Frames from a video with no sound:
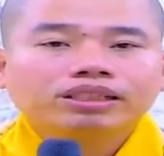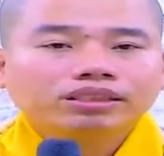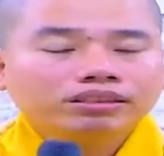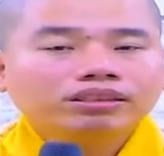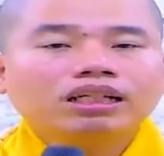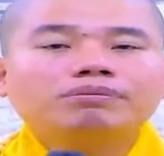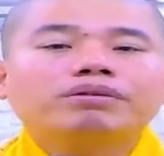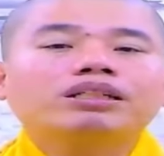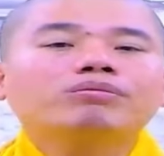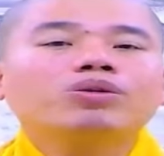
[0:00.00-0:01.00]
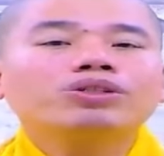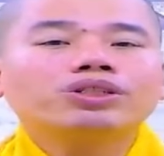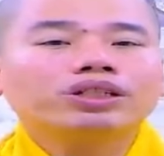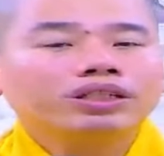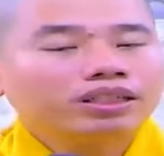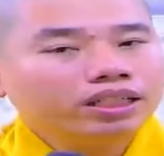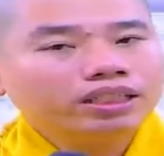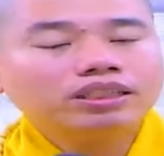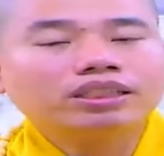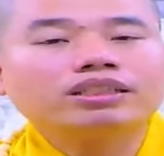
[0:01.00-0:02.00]
cứ là mình muốn sửa
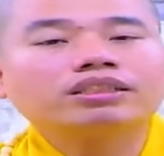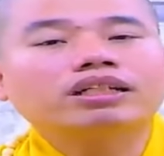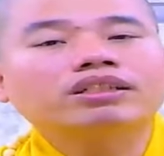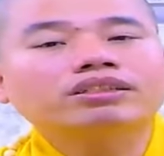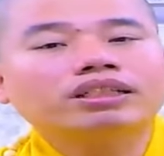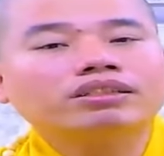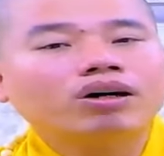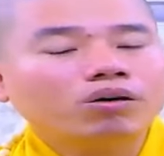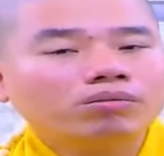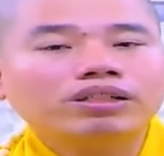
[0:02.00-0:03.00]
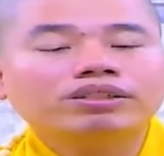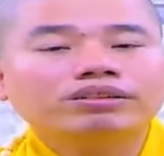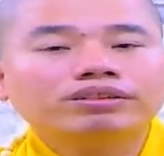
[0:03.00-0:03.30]
đi thì từ từ nó sẽ tốt mà